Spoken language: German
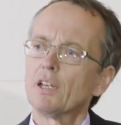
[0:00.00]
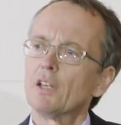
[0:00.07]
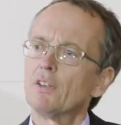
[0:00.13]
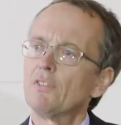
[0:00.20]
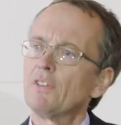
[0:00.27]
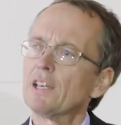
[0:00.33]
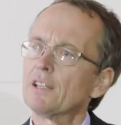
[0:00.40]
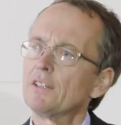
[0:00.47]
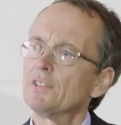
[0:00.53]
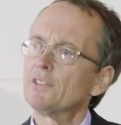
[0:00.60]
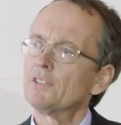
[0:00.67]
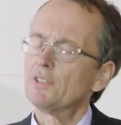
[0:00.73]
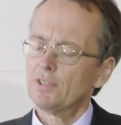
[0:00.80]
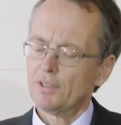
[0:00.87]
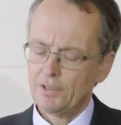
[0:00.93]

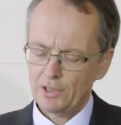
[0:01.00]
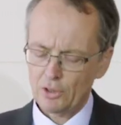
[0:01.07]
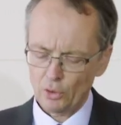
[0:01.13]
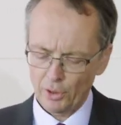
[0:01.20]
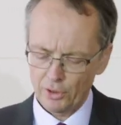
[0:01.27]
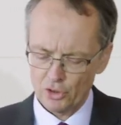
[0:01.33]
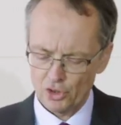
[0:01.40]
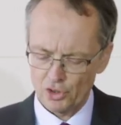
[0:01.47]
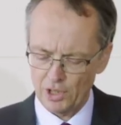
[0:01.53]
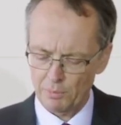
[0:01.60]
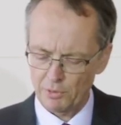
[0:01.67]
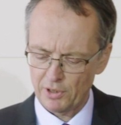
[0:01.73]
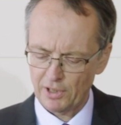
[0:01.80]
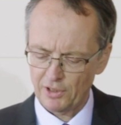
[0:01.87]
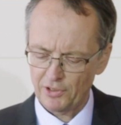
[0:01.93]
Während die Deutsche
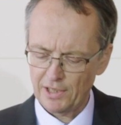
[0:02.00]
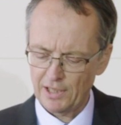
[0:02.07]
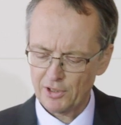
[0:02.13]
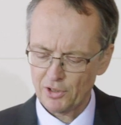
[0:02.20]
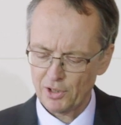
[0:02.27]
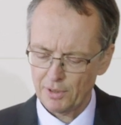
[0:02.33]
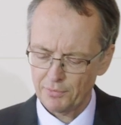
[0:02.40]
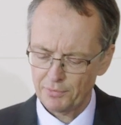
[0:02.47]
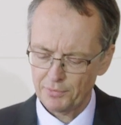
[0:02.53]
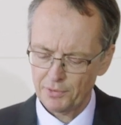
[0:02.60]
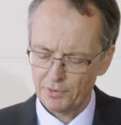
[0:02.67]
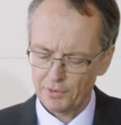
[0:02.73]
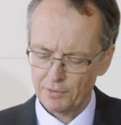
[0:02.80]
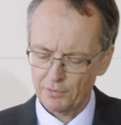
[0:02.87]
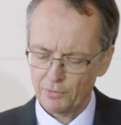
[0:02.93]
Chemische
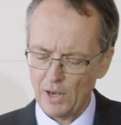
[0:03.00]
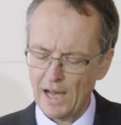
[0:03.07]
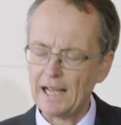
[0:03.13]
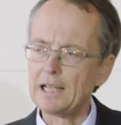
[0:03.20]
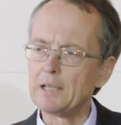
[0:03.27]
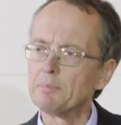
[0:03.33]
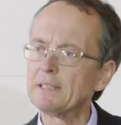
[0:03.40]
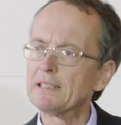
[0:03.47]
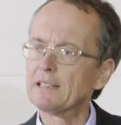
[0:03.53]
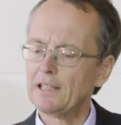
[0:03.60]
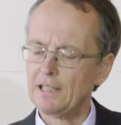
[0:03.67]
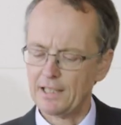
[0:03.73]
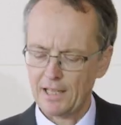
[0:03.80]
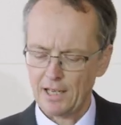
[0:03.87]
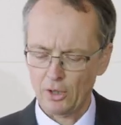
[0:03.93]
Gesellschaft vor allem
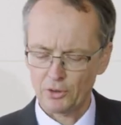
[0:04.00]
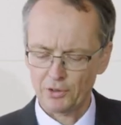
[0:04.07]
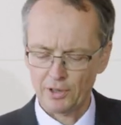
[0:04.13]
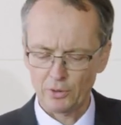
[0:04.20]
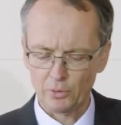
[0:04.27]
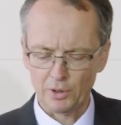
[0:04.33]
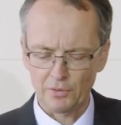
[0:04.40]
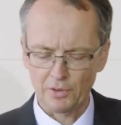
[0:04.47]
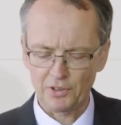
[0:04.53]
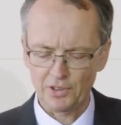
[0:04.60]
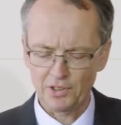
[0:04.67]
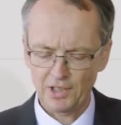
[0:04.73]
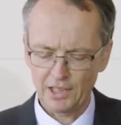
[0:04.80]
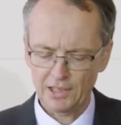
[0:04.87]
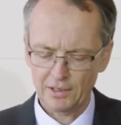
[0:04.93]
Mitgliedern aus den
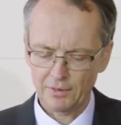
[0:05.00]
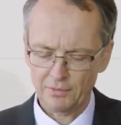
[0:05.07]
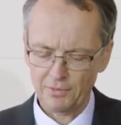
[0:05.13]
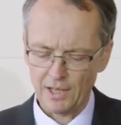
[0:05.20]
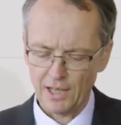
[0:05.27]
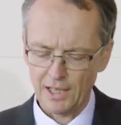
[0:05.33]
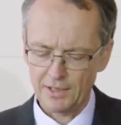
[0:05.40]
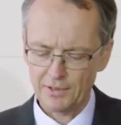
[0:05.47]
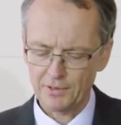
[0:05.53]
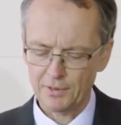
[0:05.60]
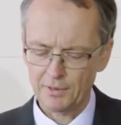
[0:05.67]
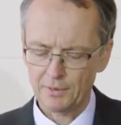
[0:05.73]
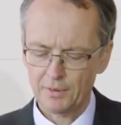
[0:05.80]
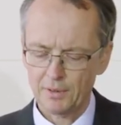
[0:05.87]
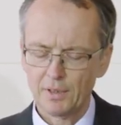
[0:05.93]
Universitäten
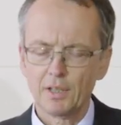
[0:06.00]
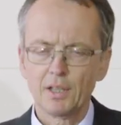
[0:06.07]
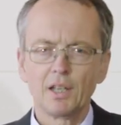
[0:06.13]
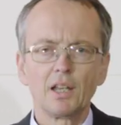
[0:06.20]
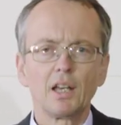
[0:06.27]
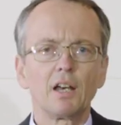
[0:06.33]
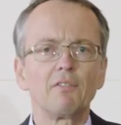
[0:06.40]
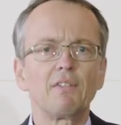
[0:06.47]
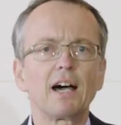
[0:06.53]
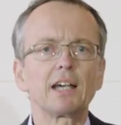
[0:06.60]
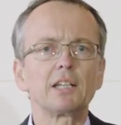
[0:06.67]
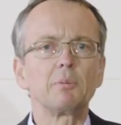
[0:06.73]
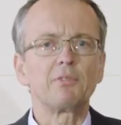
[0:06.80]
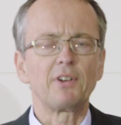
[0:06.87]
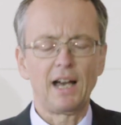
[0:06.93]
vereinte, waren
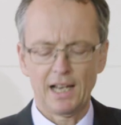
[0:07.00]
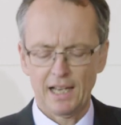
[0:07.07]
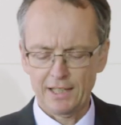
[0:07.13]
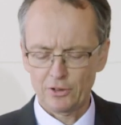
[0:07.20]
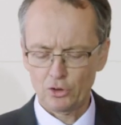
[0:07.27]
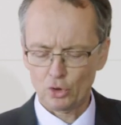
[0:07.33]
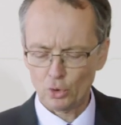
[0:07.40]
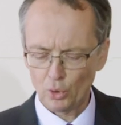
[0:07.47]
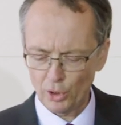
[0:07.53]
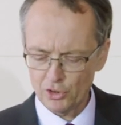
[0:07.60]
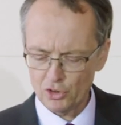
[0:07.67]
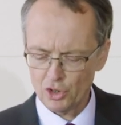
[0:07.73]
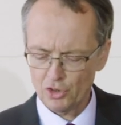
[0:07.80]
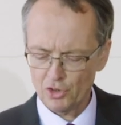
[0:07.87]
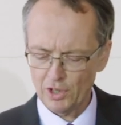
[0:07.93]
im Verein
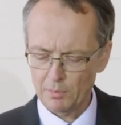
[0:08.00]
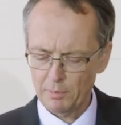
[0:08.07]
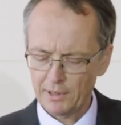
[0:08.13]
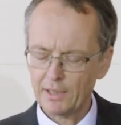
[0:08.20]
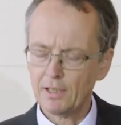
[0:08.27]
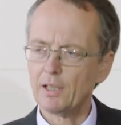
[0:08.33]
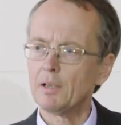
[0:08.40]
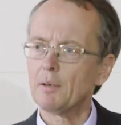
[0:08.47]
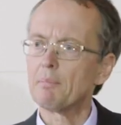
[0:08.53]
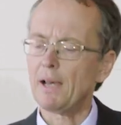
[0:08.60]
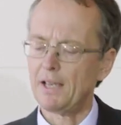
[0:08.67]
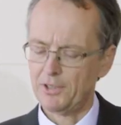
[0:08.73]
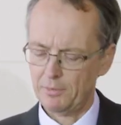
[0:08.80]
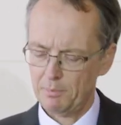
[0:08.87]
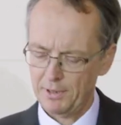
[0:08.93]
deutscher Chemiker
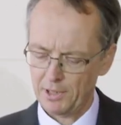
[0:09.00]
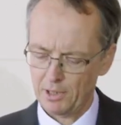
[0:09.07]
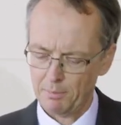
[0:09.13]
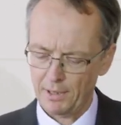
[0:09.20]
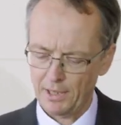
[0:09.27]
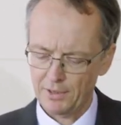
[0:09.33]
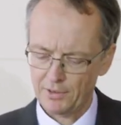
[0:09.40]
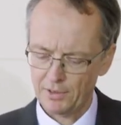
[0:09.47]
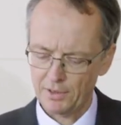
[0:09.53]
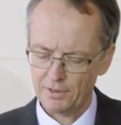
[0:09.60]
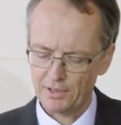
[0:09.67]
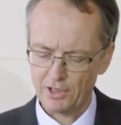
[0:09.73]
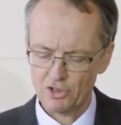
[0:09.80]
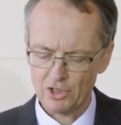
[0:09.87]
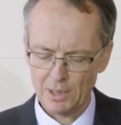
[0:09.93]
meist Mitarbeiter
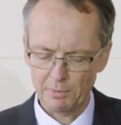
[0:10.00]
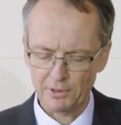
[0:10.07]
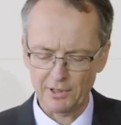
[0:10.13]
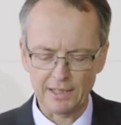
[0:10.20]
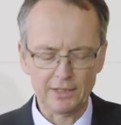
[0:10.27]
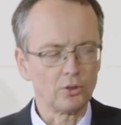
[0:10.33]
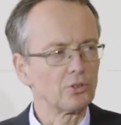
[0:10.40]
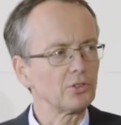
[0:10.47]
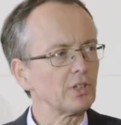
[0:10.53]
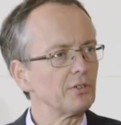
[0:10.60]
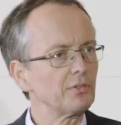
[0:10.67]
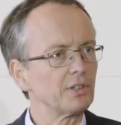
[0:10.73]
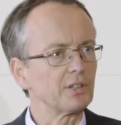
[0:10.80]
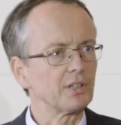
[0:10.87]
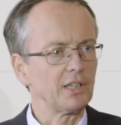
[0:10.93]
der chemischen Industrie
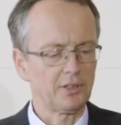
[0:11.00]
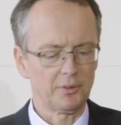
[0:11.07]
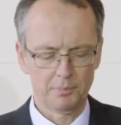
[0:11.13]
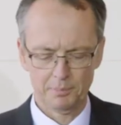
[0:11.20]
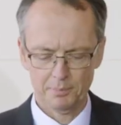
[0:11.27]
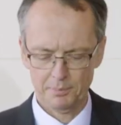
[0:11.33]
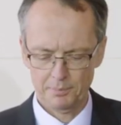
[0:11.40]
vertreten.